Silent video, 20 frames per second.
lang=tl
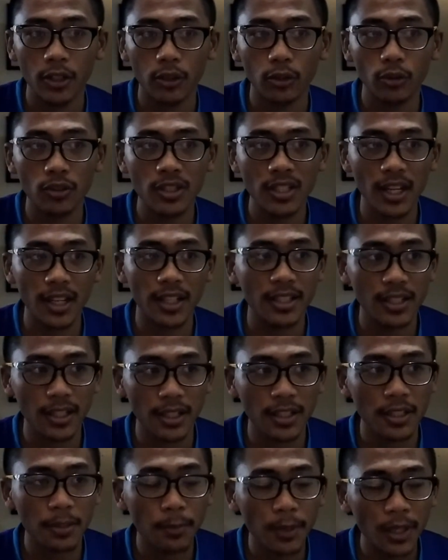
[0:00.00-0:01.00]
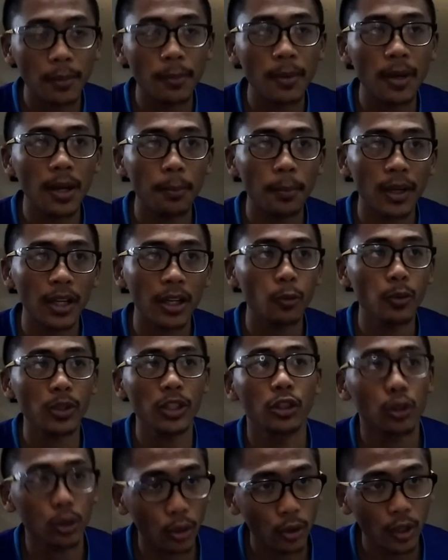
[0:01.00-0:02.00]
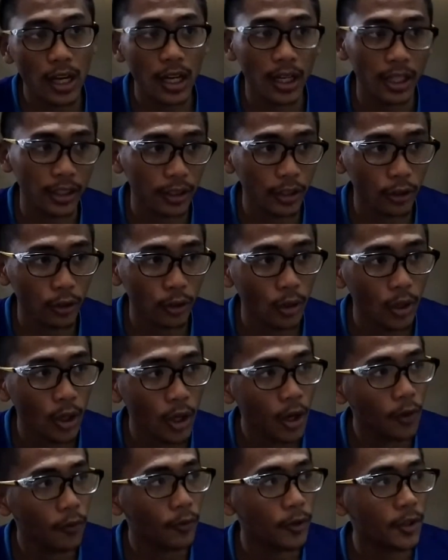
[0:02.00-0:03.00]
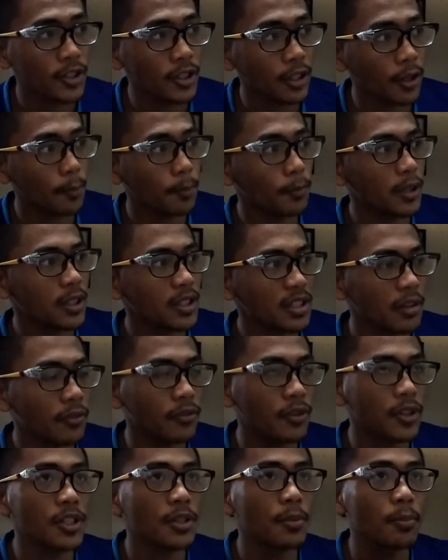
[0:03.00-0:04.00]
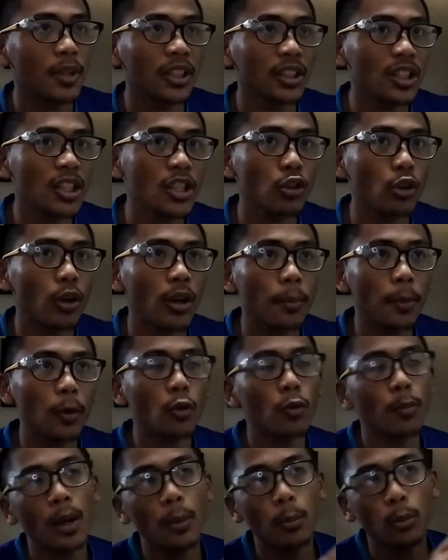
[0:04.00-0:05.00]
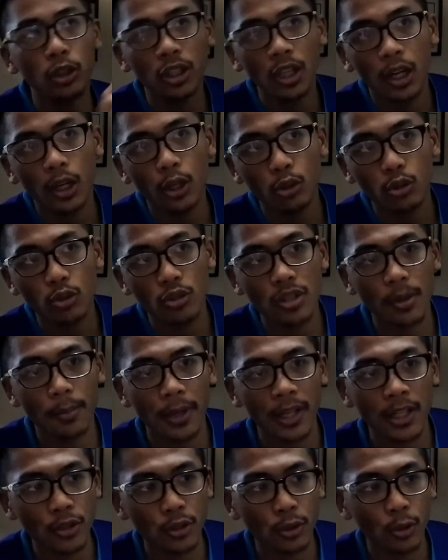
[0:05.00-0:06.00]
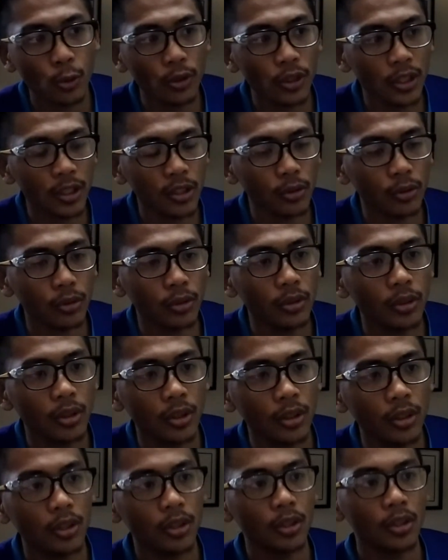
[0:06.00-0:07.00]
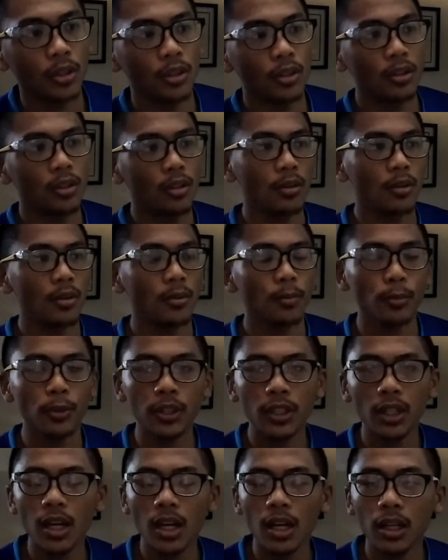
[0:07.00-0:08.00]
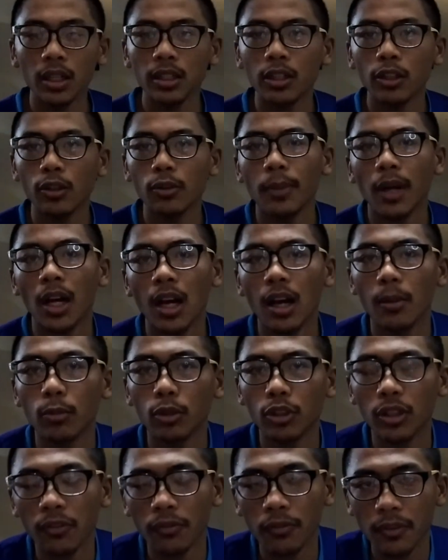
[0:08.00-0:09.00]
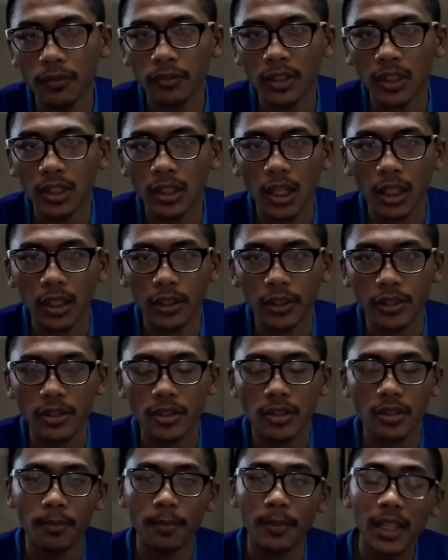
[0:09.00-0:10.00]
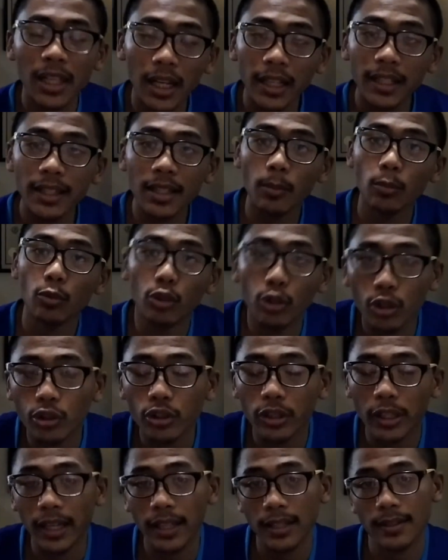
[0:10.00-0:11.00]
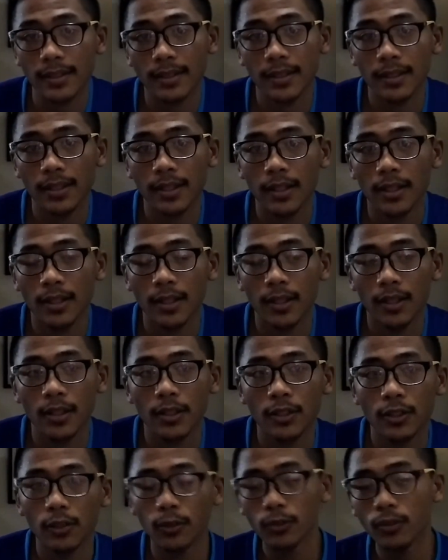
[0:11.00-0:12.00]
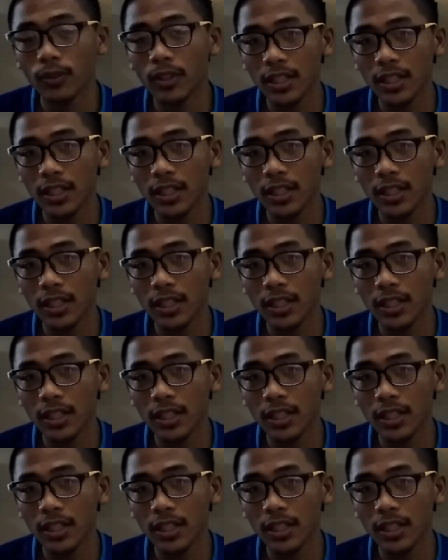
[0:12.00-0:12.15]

dun sa AdSense para makapag-withdraw kagad kayo. For example, sa first month niyo kapag umabot na kayo dun sa milestone na yun, pwede kagad kayo makaabot ng $50. Malaki na po yun, guys. So kung